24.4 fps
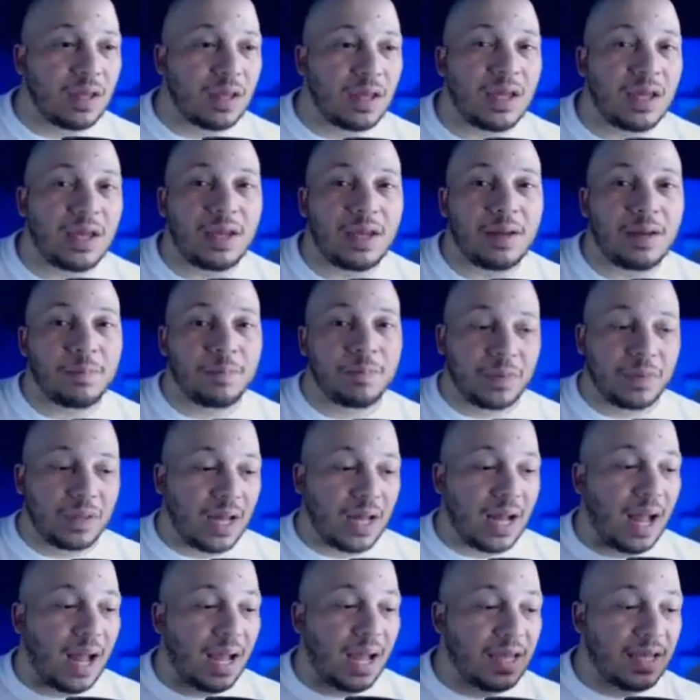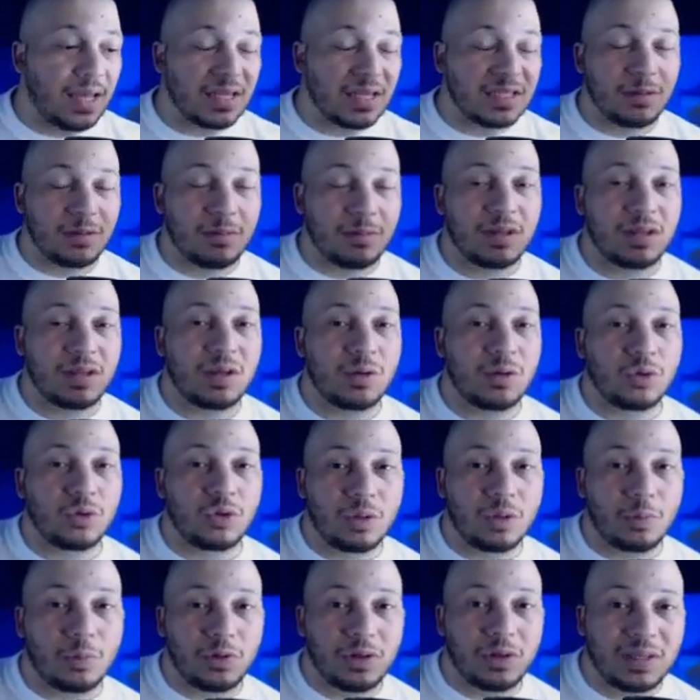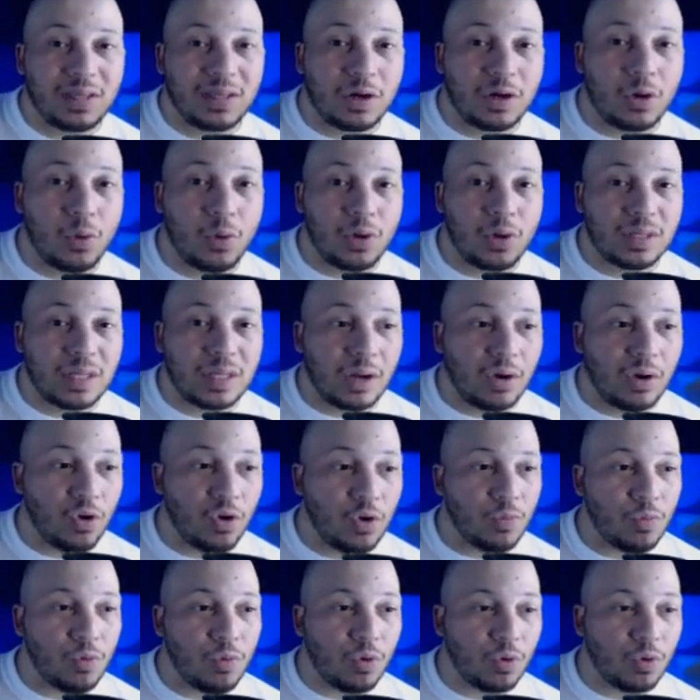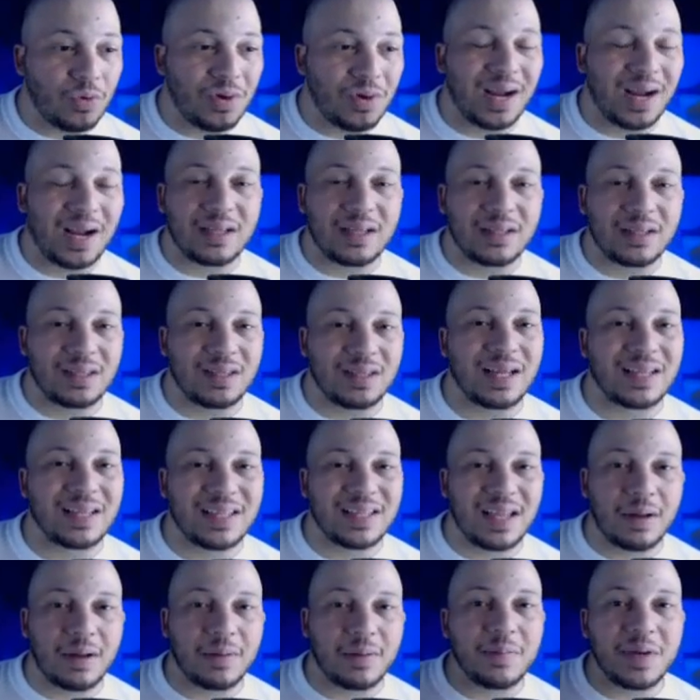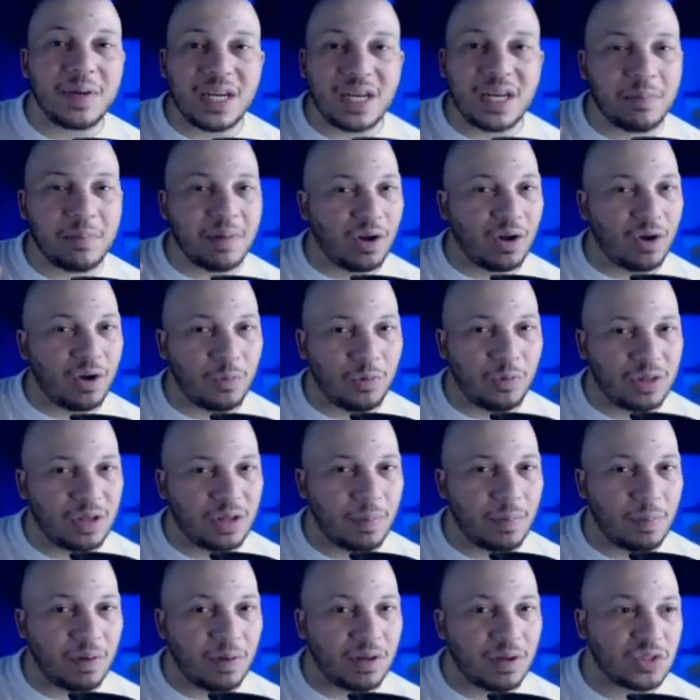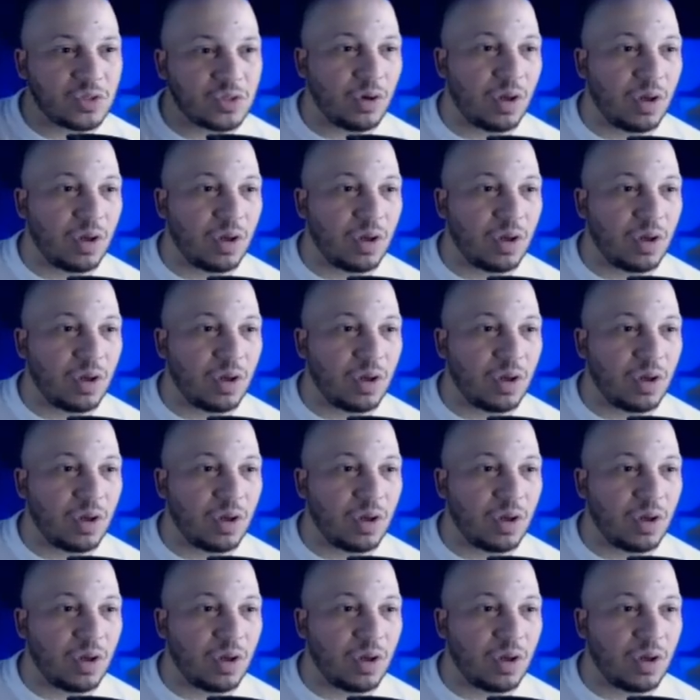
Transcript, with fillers: Y ahí en ese video tú te puedes dar cuenta cómo con una cantidad tan mínima como 10 pesos,